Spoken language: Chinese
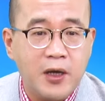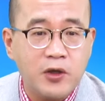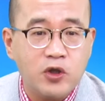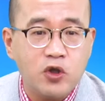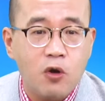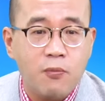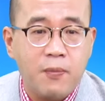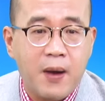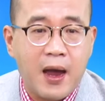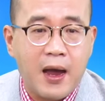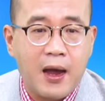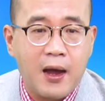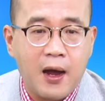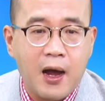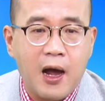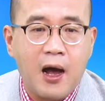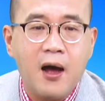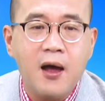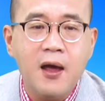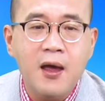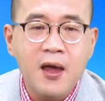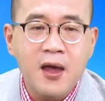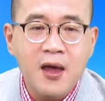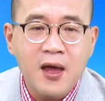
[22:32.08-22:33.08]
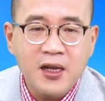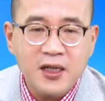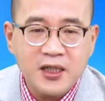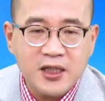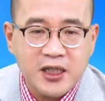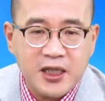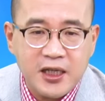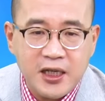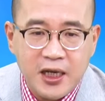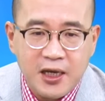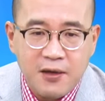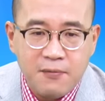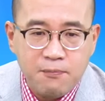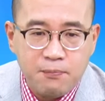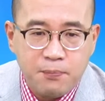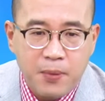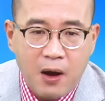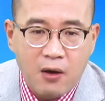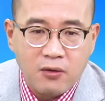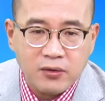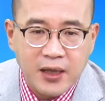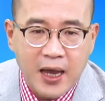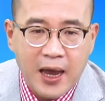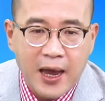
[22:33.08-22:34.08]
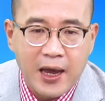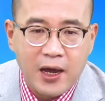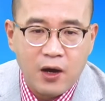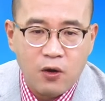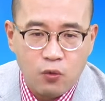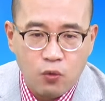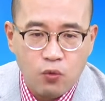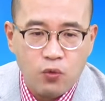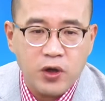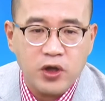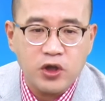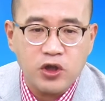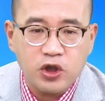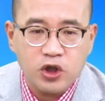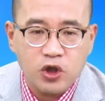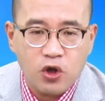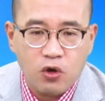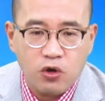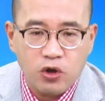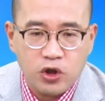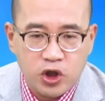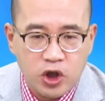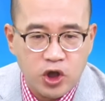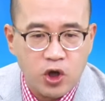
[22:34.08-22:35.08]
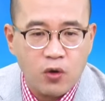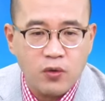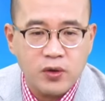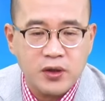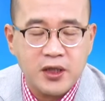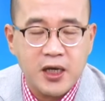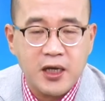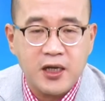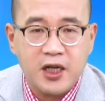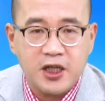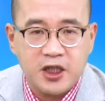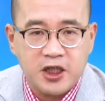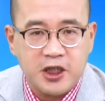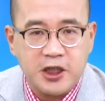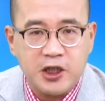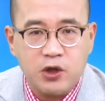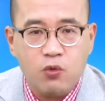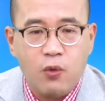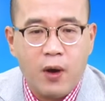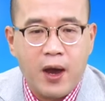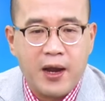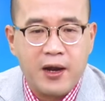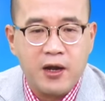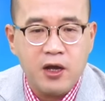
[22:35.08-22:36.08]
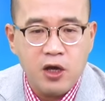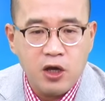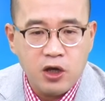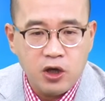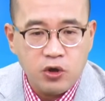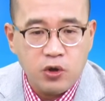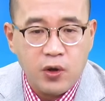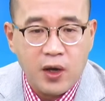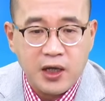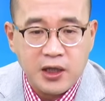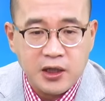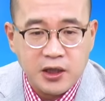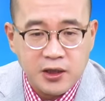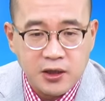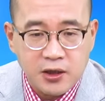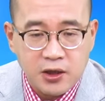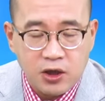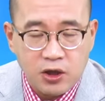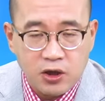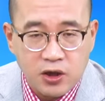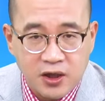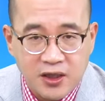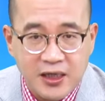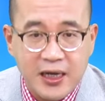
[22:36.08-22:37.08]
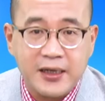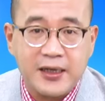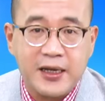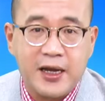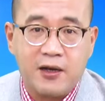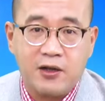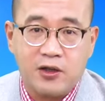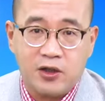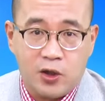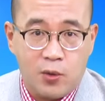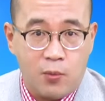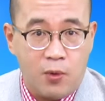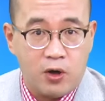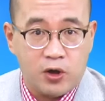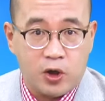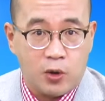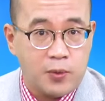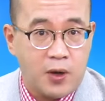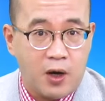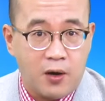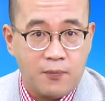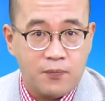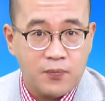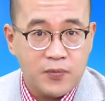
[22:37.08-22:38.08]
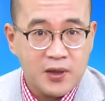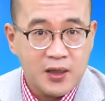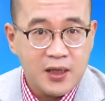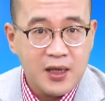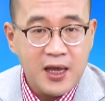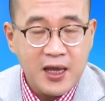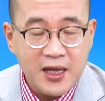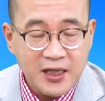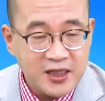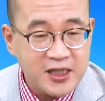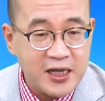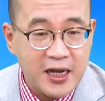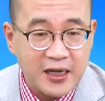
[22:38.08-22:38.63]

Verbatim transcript: 错吧？好。 持盈保泰、稳中求胜的习惯源自于起涨点，有没有？懂不懂？起